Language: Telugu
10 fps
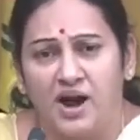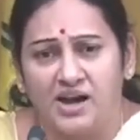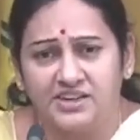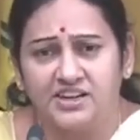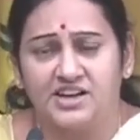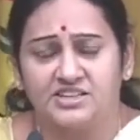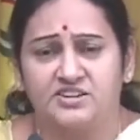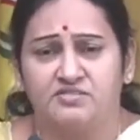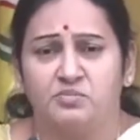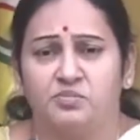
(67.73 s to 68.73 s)
పార్టీ
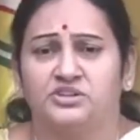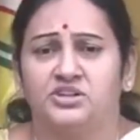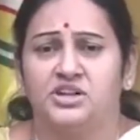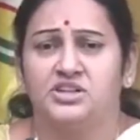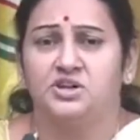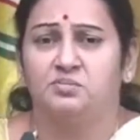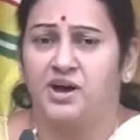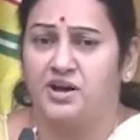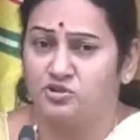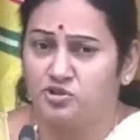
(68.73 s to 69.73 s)
నాశనం అయిపోతుందని
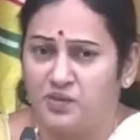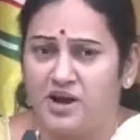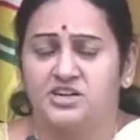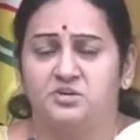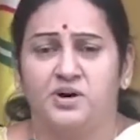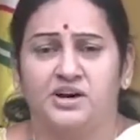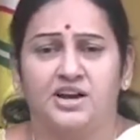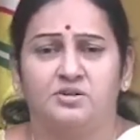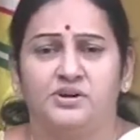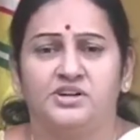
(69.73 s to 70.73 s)
చెప్పి ఆ రోజు పార్టీ
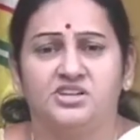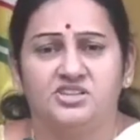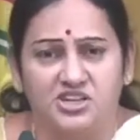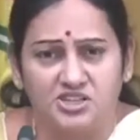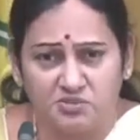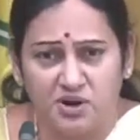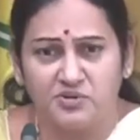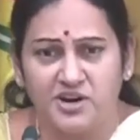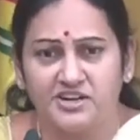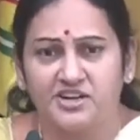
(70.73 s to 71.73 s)
పగ్గాలు పట్టిన
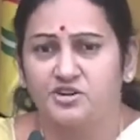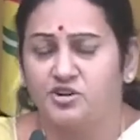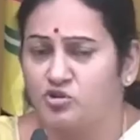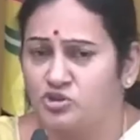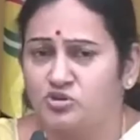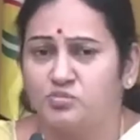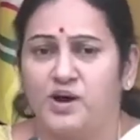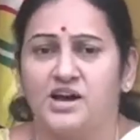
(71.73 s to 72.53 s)
చంద్రబాబు నాయుడు గారు ఈరోజు